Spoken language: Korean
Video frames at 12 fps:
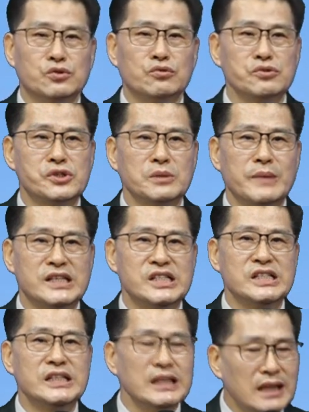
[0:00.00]
중심의
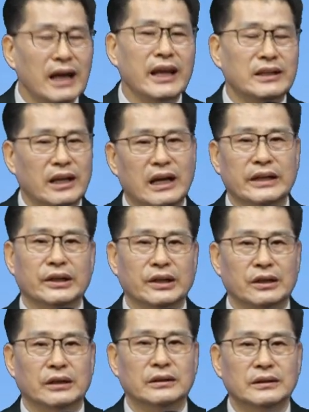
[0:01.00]
신앙에
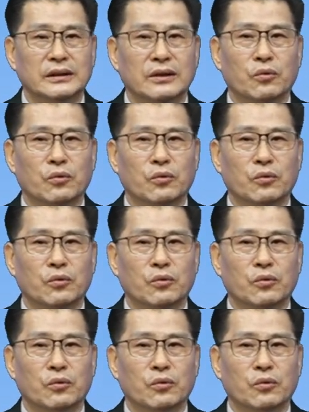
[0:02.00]
대하여